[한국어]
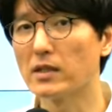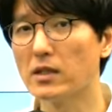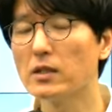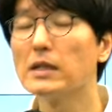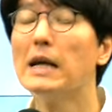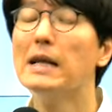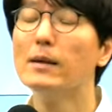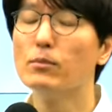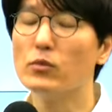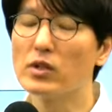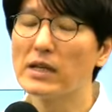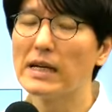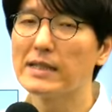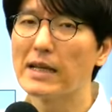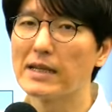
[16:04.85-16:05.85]
즉
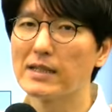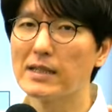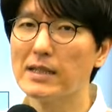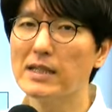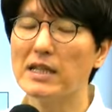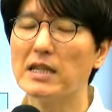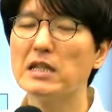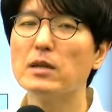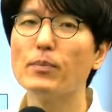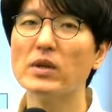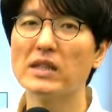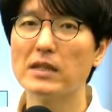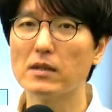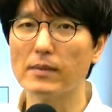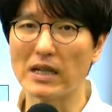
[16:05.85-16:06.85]
물가 상승은 이십
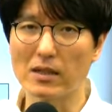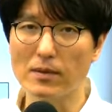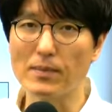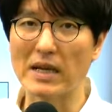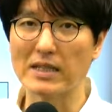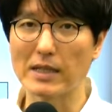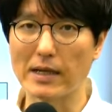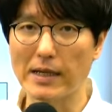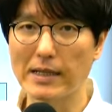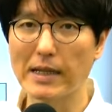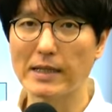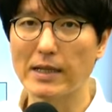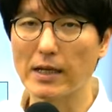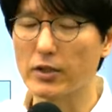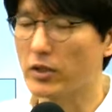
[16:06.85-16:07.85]
퍼센트만큼이 발생을
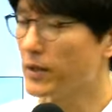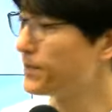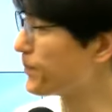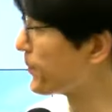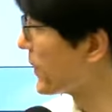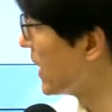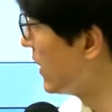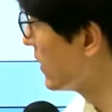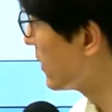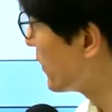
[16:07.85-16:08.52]
했다는 얘기죠. 그럼